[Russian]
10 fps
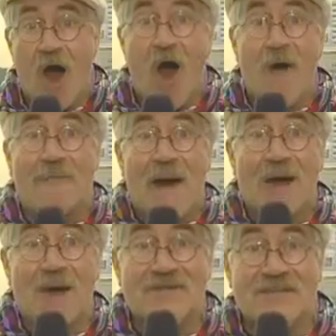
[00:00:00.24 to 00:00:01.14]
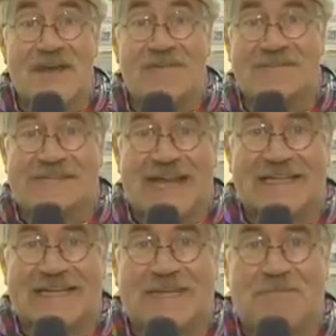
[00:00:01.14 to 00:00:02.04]
о погоде в
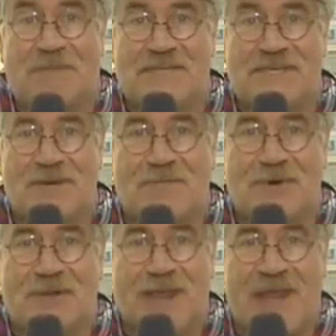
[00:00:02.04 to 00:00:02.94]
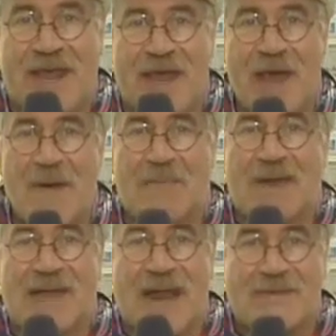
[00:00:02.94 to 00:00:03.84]
Санкт-Петербурге
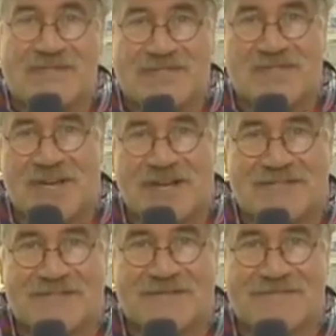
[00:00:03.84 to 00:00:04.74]
прямо сейчас.